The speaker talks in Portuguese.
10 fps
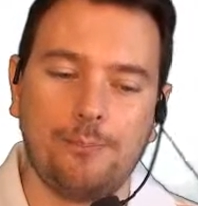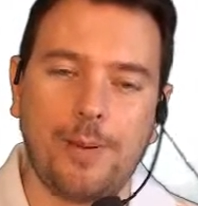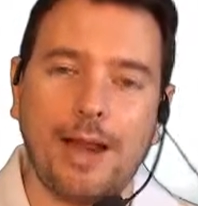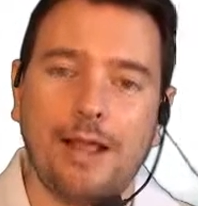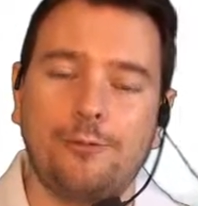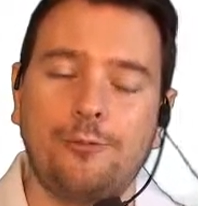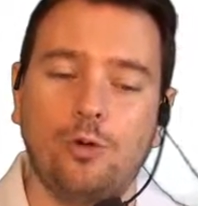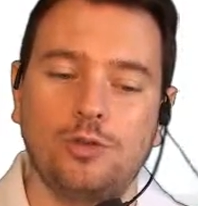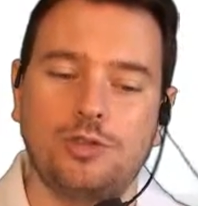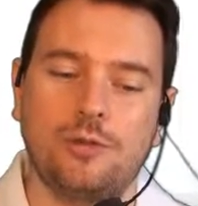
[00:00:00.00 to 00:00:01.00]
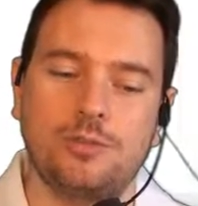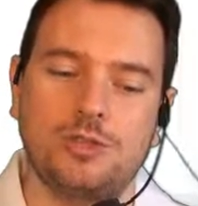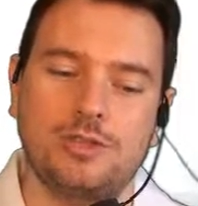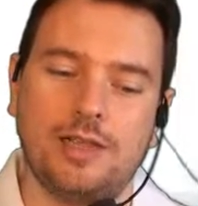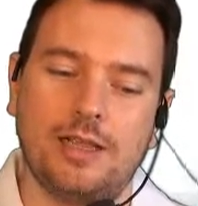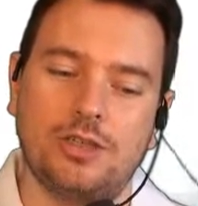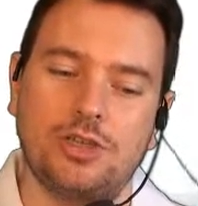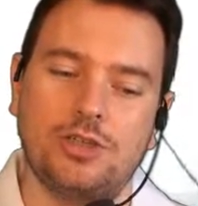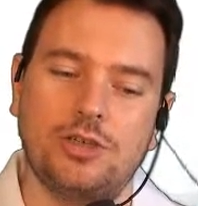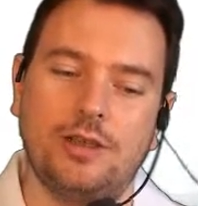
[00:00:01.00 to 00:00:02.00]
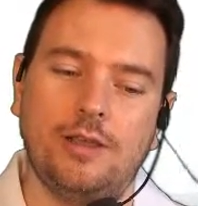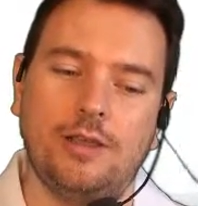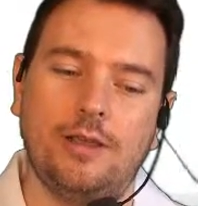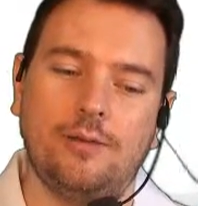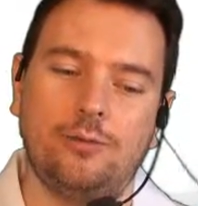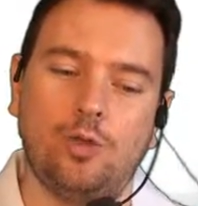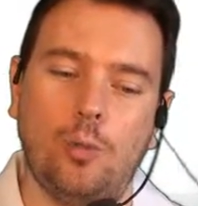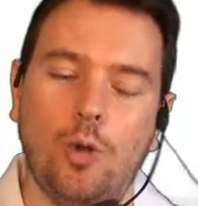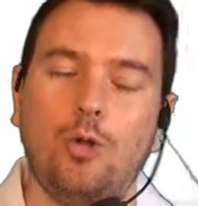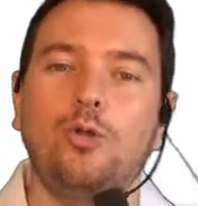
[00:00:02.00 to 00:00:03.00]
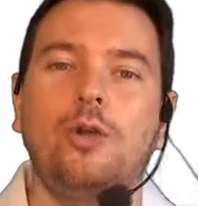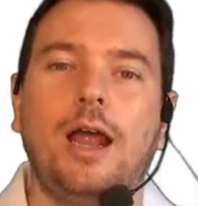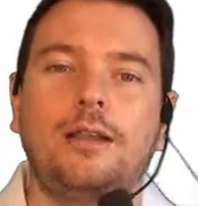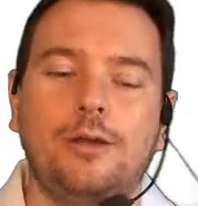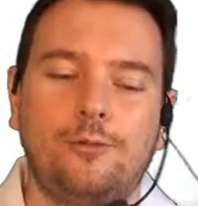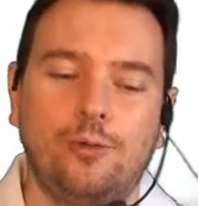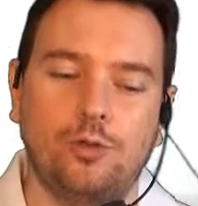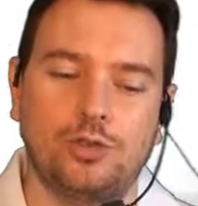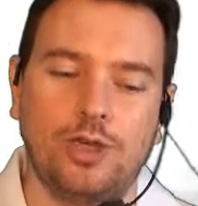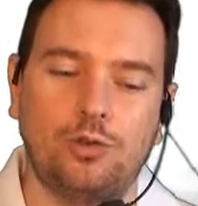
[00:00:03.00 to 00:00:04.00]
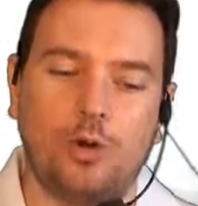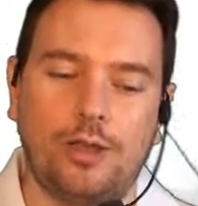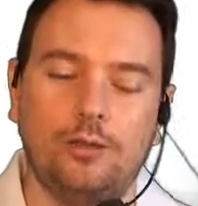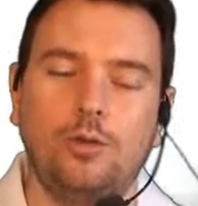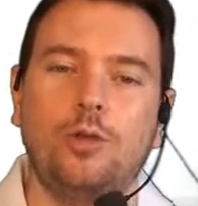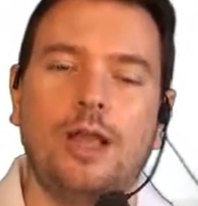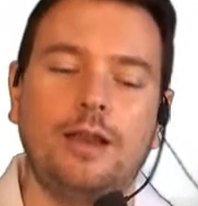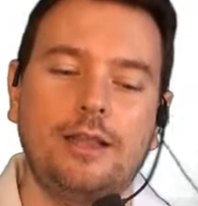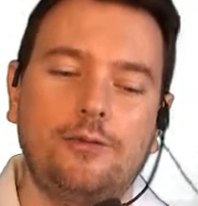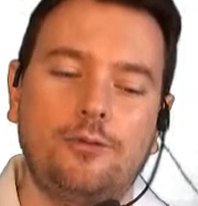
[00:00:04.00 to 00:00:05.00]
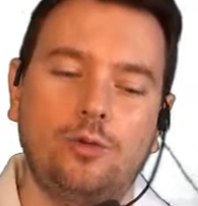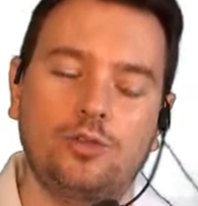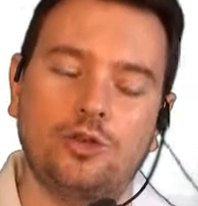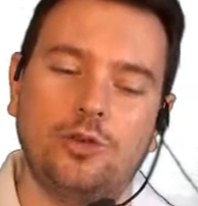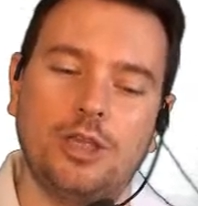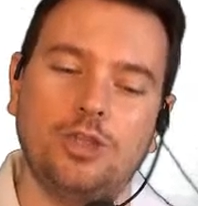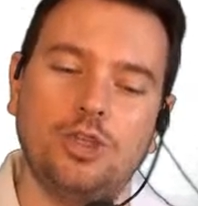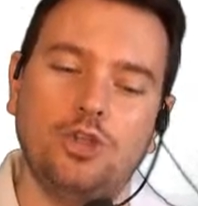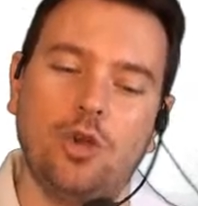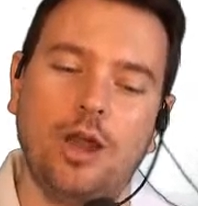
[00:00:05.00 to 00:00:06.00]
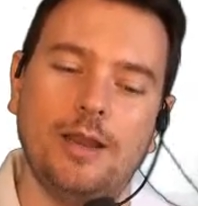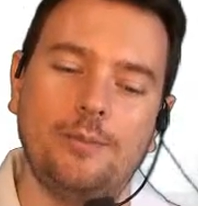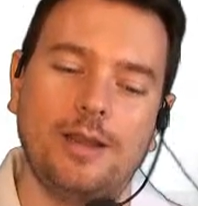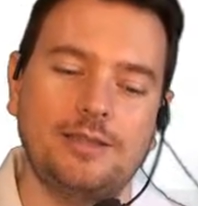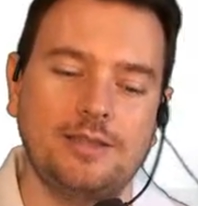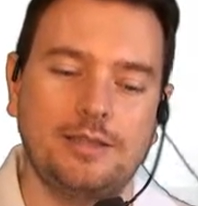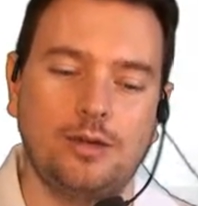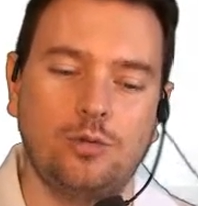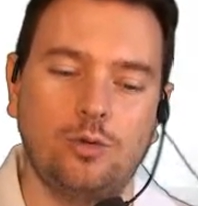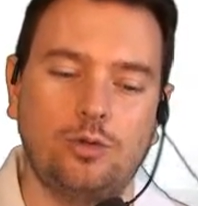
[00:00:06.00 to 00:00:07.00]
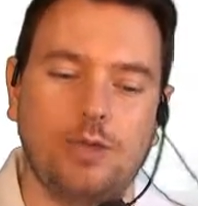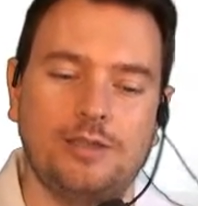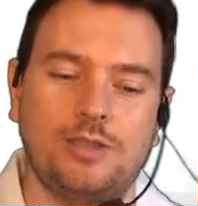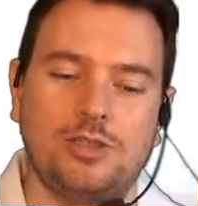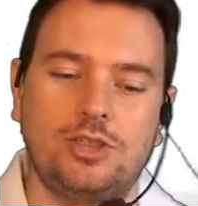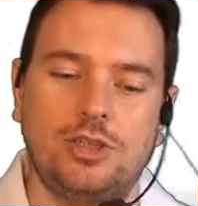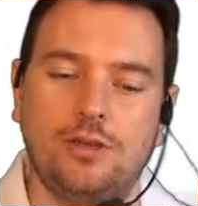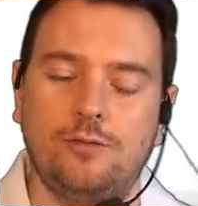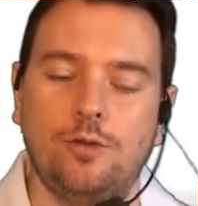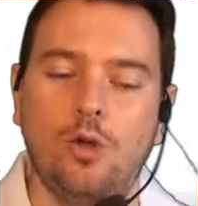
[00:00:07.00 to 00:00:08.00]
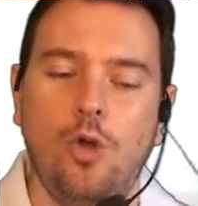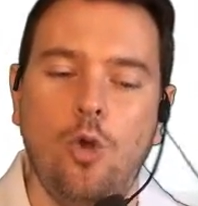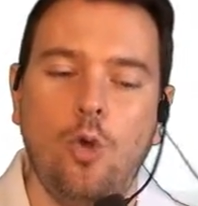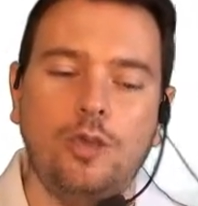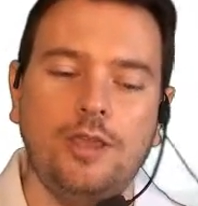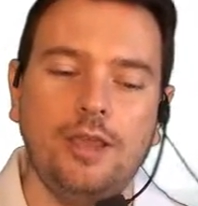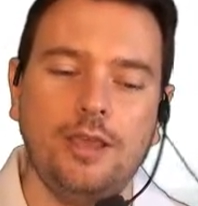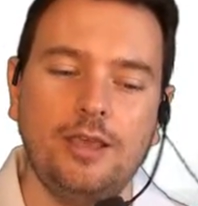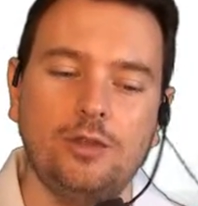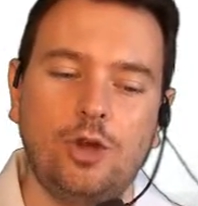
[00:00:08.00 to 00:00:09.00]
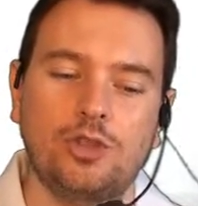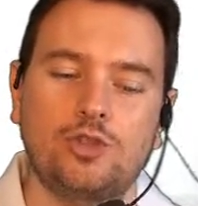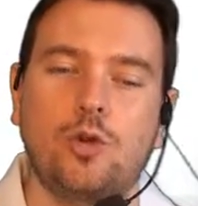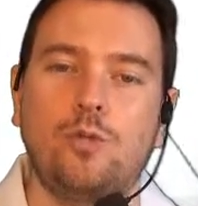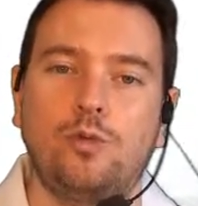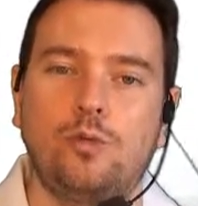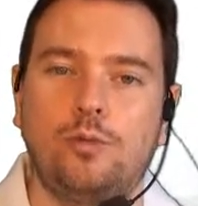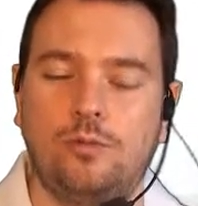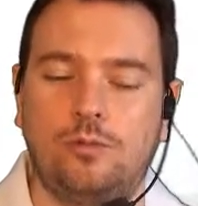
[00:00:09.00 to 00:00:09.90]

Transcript: Para a fonte, vamos dizer que a gente tomou o lugar da fonte, entrou aqui no lugar da fonte. Quando a gente olha para esse circuito resistivo, o que, que nós, como,